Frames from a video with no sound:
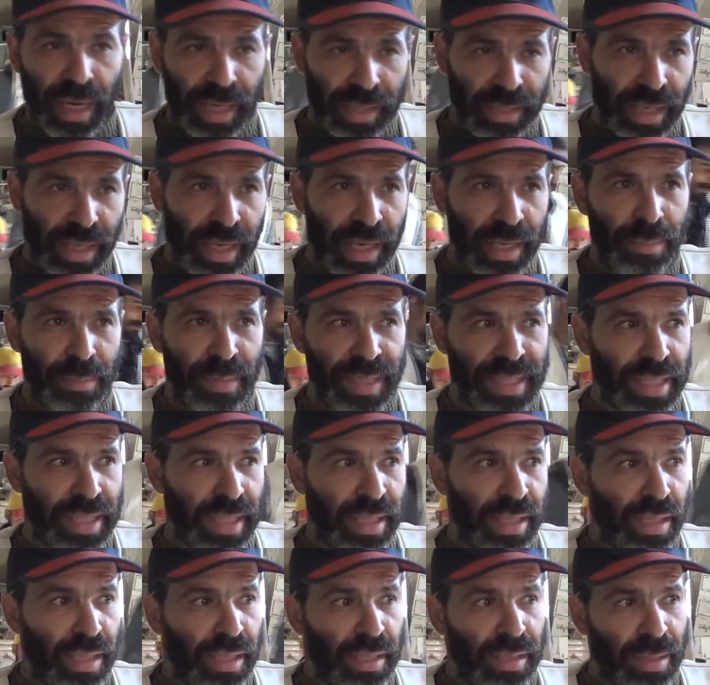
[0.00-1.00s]
عندنا
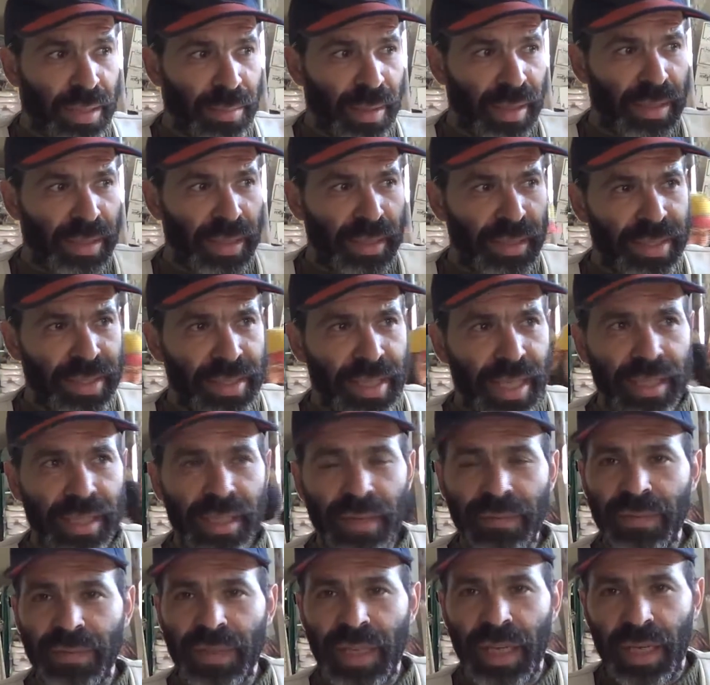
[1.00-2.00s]
البسه طبعا
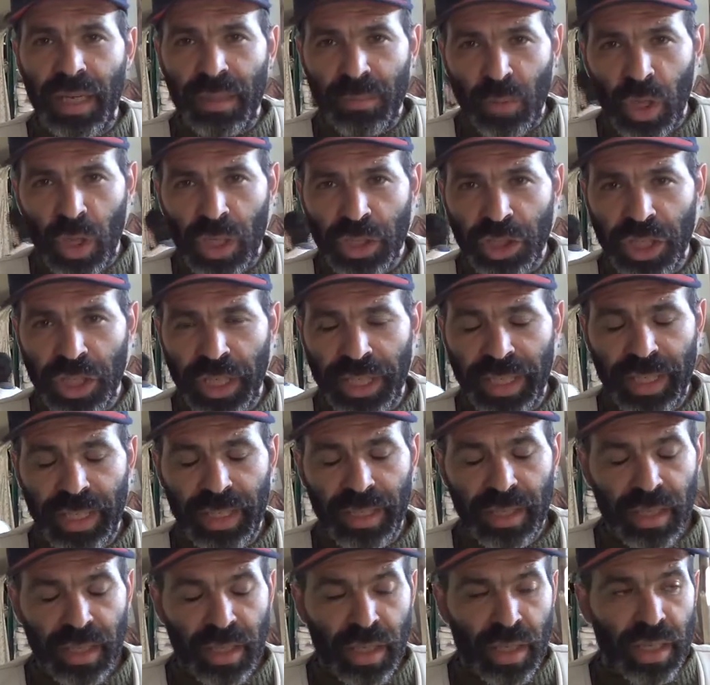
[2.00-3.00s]
استهدفنا
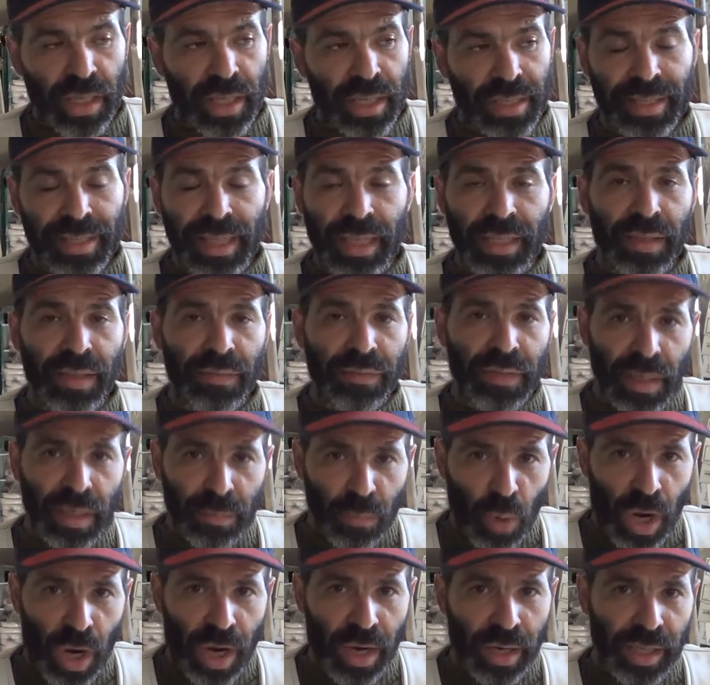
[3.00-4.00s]
المهجرين استهدفنا
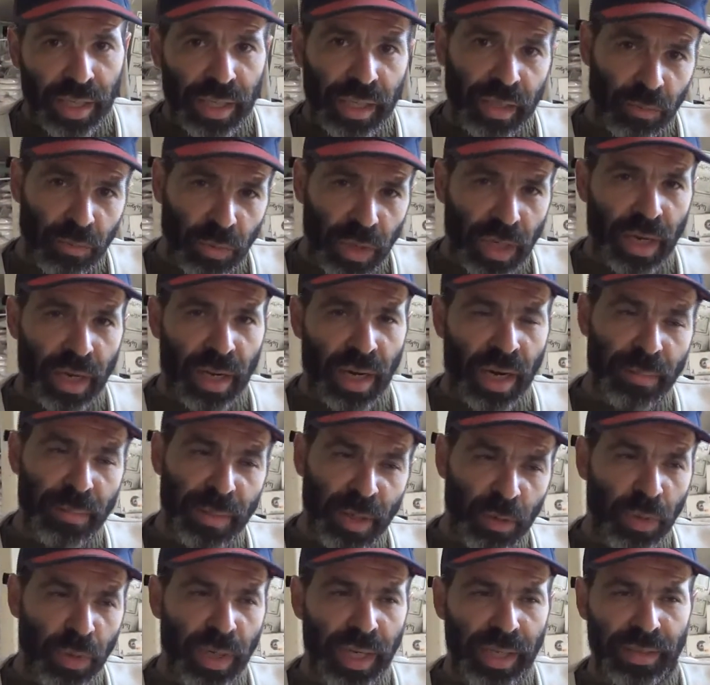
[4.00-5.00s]
المعاقين
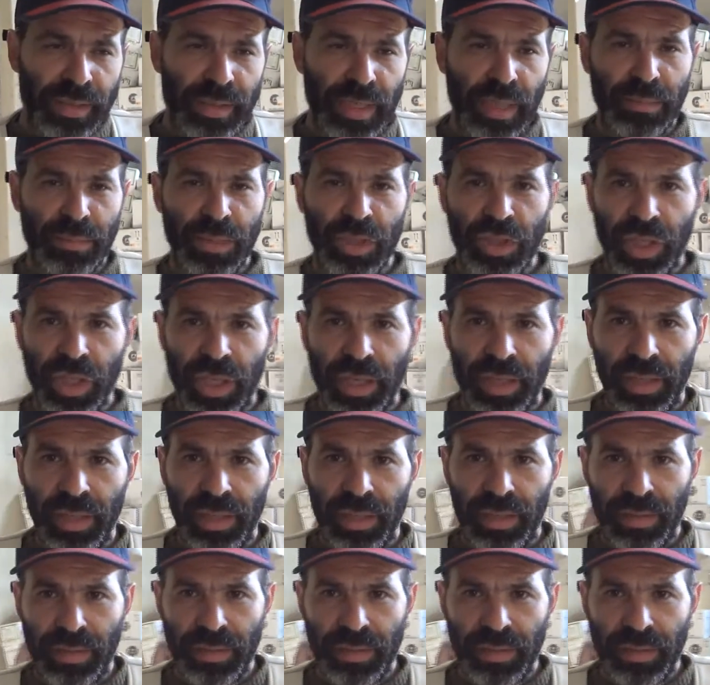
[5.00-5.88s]
والارامل والايتام ان شاء